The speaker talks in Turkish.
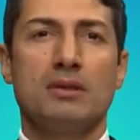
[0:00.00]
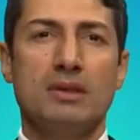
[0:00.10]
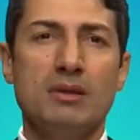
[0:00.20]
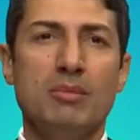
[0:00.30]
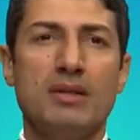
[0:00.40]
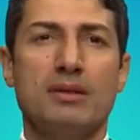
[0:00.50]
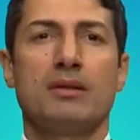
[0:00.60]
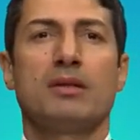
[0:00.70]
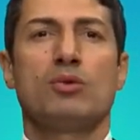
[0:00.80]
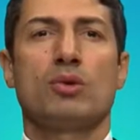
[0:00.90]
Dilbert
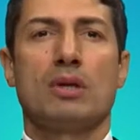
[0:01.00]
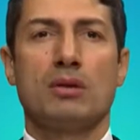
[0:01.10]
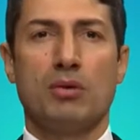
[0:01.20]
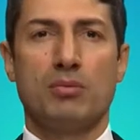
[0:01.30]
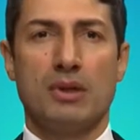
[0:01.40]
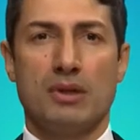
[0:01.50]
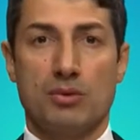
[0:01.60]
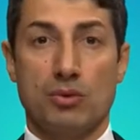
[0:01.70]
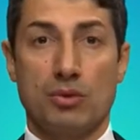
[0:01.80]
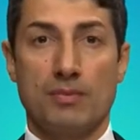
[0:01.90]
ilkesi olarak ön plana
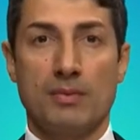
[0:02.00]
çıkıyor.